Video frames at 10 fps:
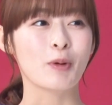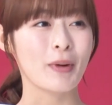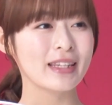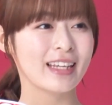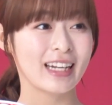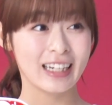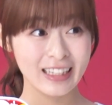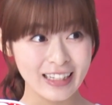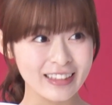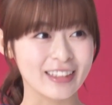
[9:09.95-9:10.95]
んも待ってら
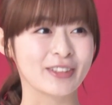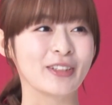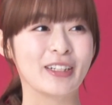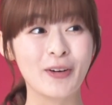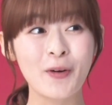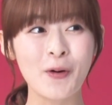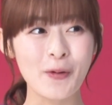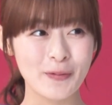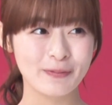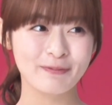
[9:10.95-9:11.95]
れないって人に朗
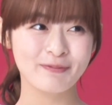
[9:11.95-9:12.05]
報。